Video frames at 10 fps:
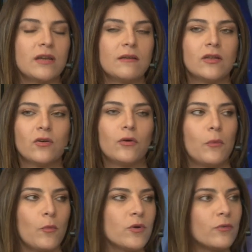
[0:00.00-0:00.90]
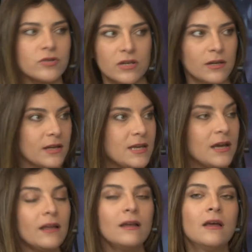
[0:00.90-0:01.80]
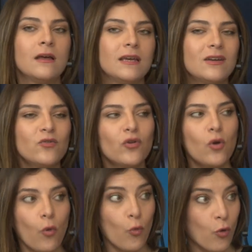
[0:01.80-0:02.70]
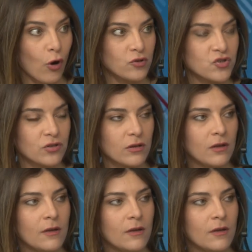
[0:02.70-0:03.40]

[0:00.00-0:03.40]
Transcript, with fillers: esto como muy bollenería, incluso los jugos, sí.